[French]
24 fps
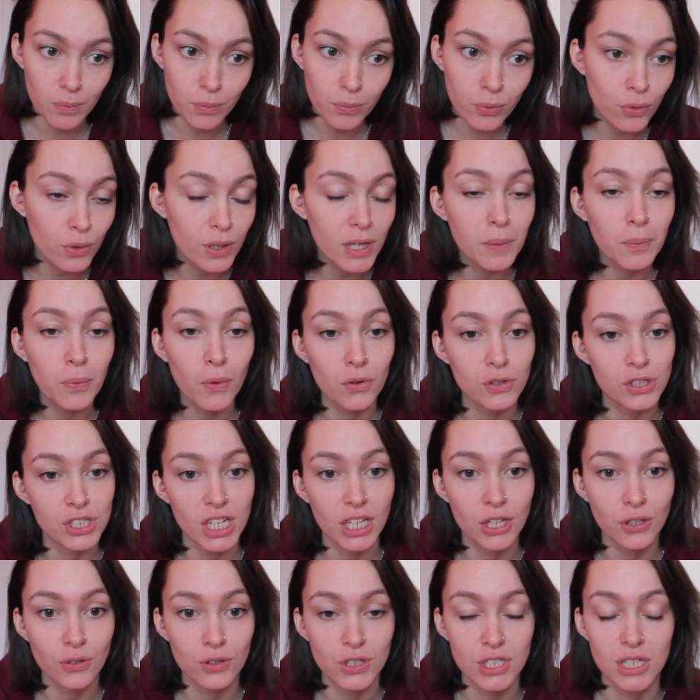pour les
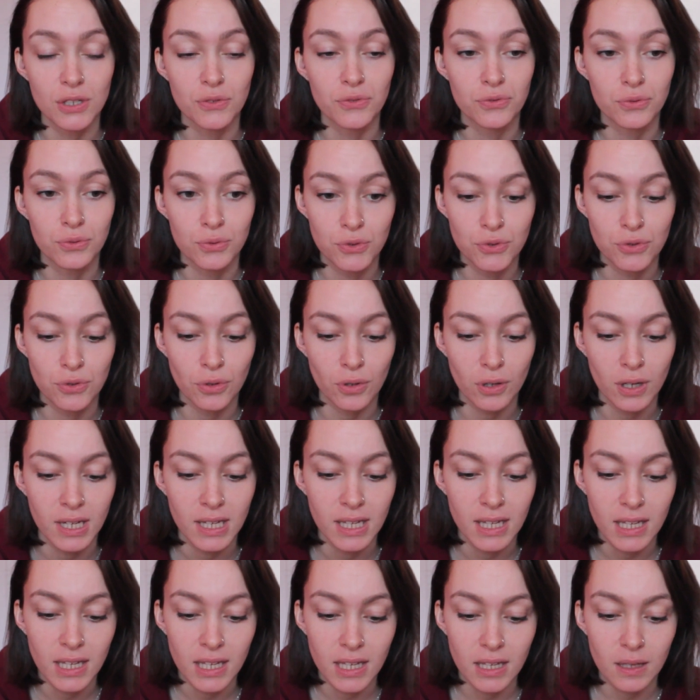projets que j'ai futurs.
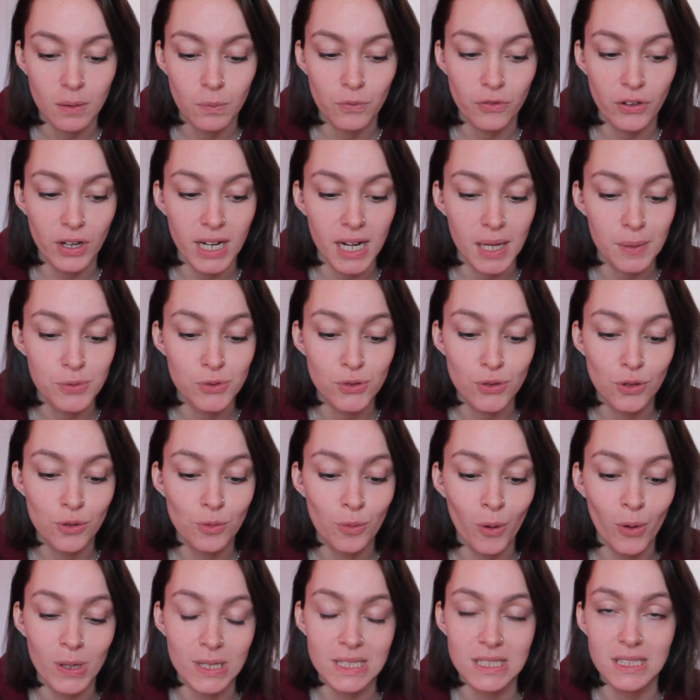Il me fallait
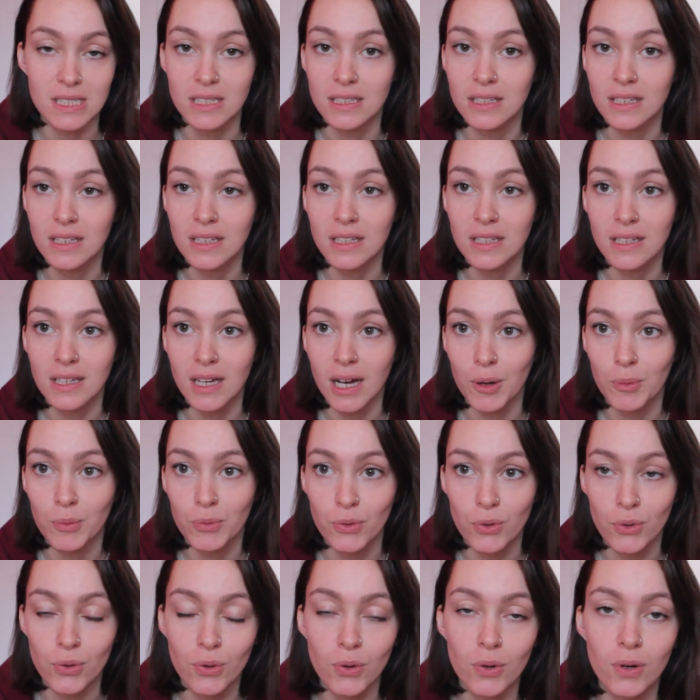absolument un CDI et un
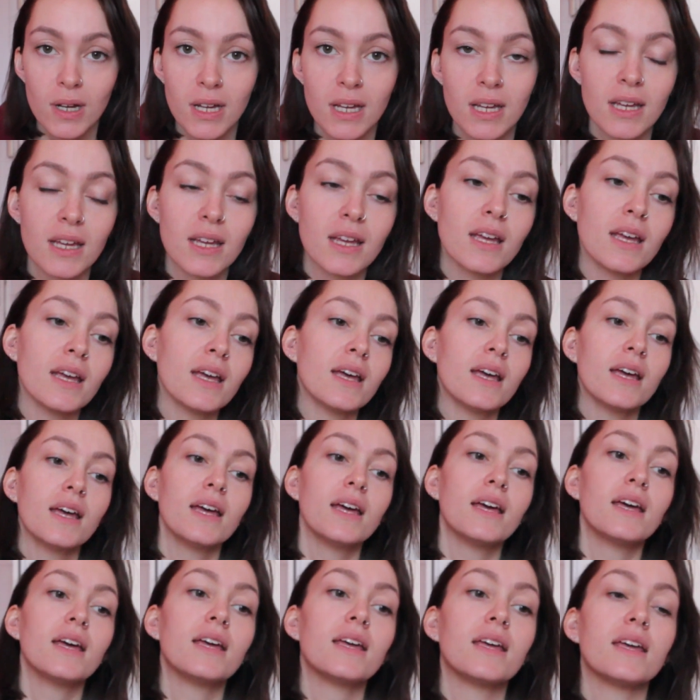boulot.
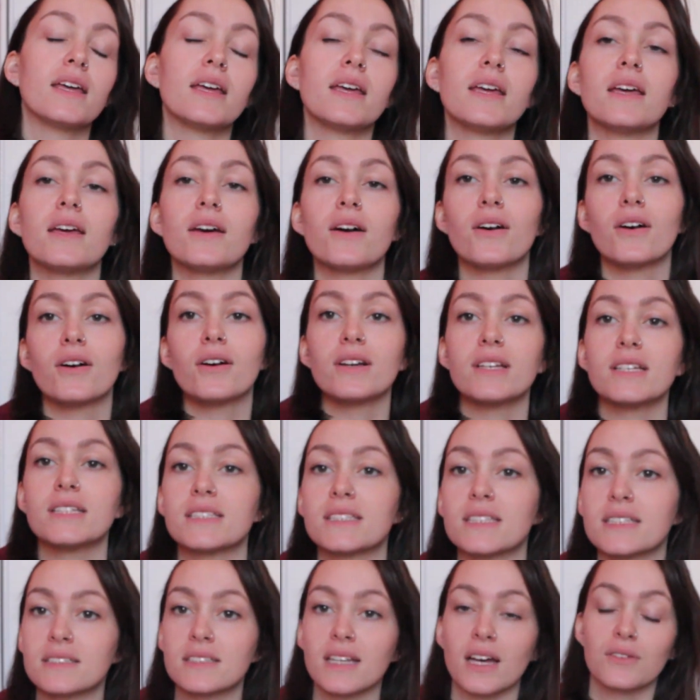Et euh, il
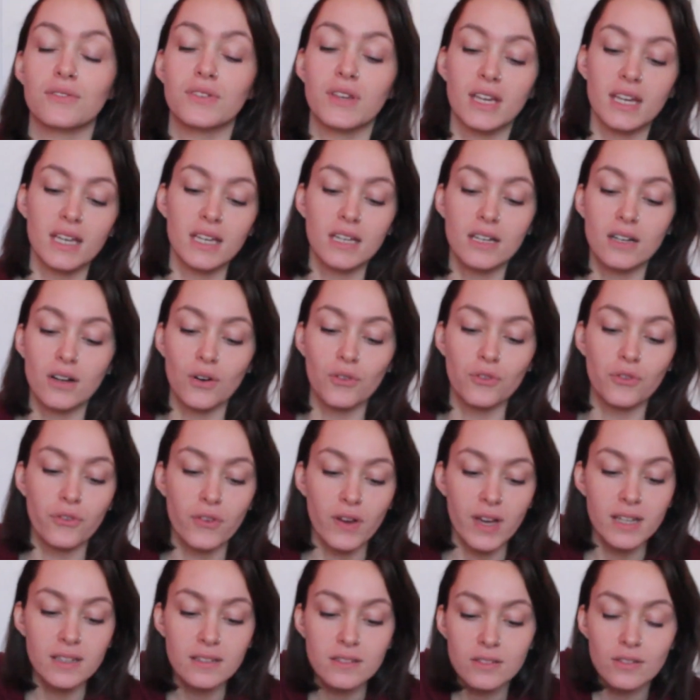s'est avéré qu'en
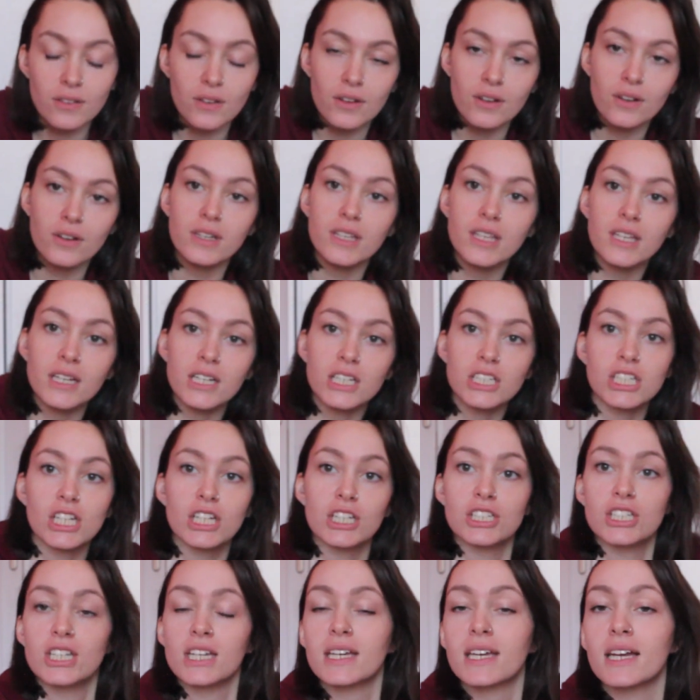fait, euh, il
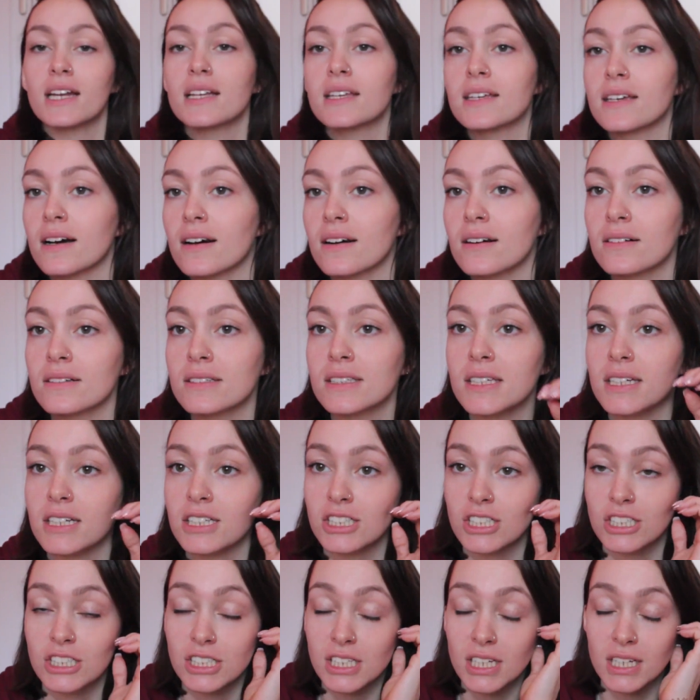ils quelqu'un, ils
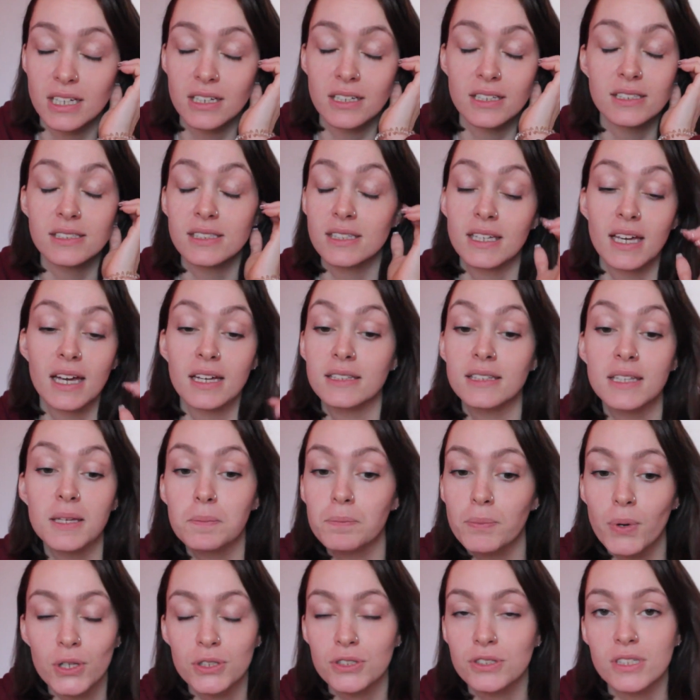recherchaient, il y a des
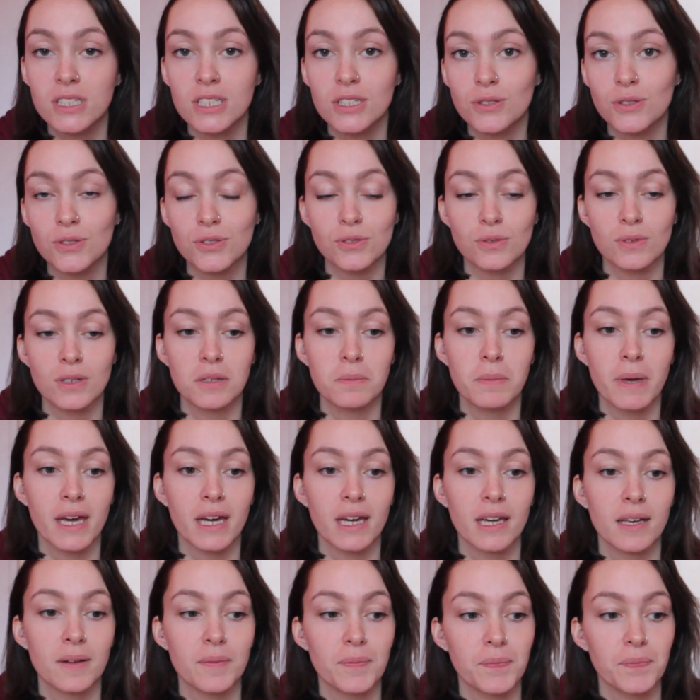postes qui se sont
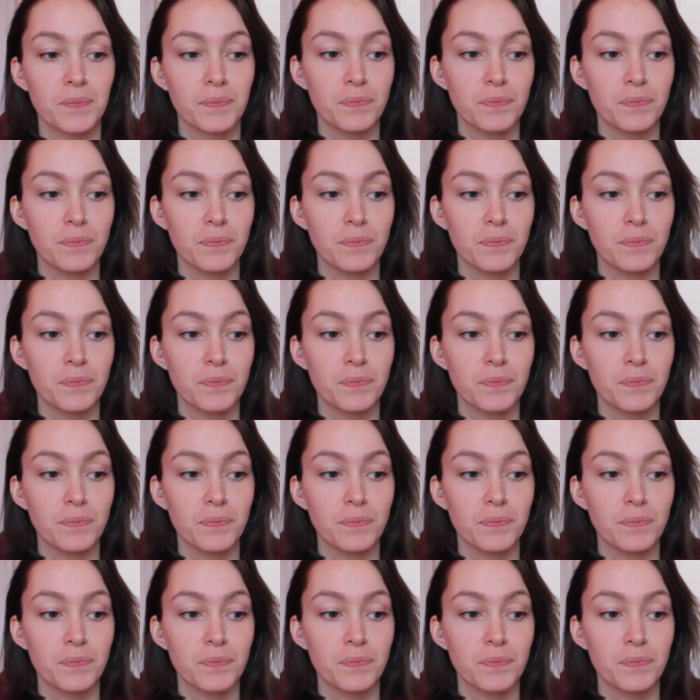libérés.